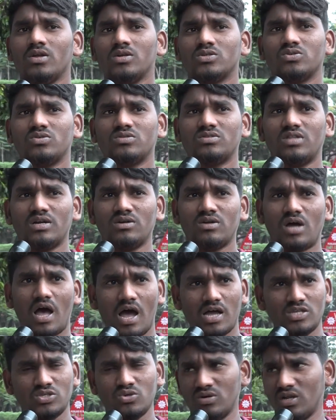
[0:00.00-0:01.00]
సో తను ఆ
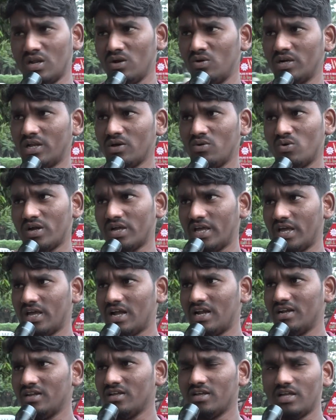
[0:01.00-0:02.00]
జోనల్ ఉంటే ఓకే
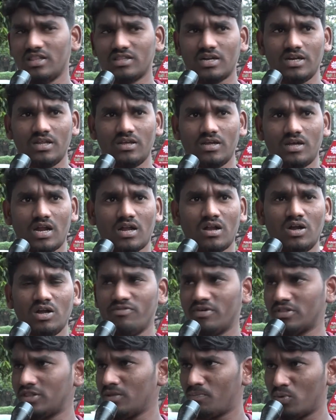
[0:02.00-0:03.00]
కానీ ఎందుకంటే అట్లాంటి
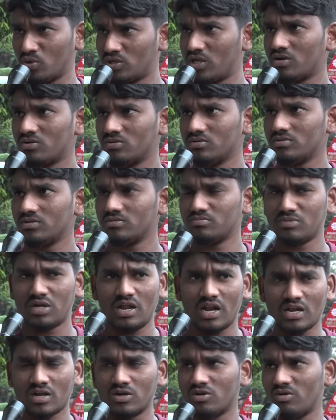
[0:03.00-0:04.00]
వ్యక్తి పుట్టరు మనం
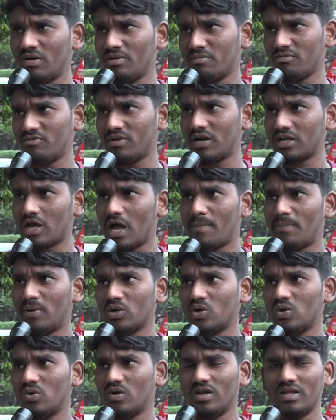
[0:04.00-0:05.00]
అట్లాంటి వాళ్ళు మనం
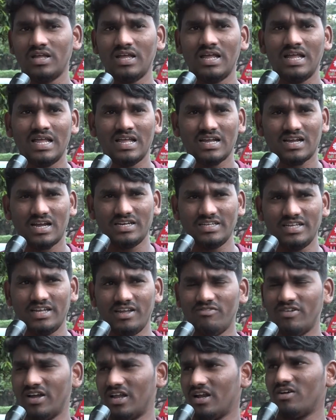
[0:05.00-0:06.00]
కాపాడుకోవాలి కానీ ఈ
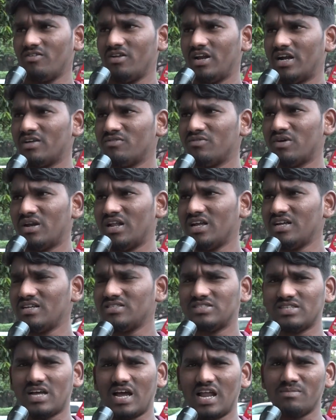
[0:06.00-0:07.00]
వేలో వెళ్ళడం వల్ల
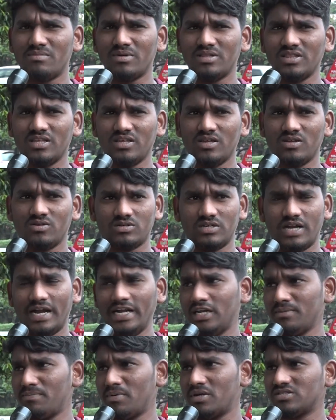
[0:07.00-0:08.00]
చాలామంది
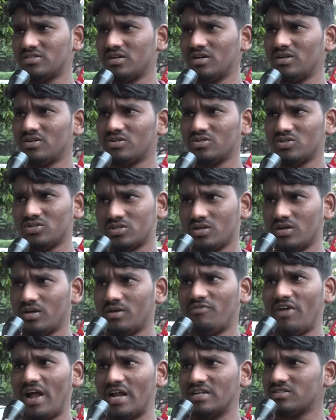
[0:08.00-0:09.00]
నైంటీ పర్సెంట్
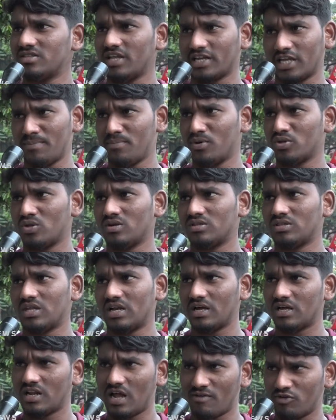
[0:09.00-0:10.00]
ఫ్యాన్స్ తగ్గిపోతున్నారు
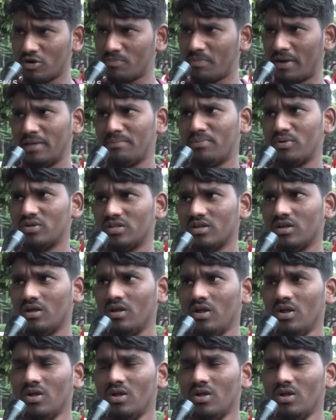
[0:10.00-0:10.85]
తన గ్రాఫ్ కూడా పడిపోయింది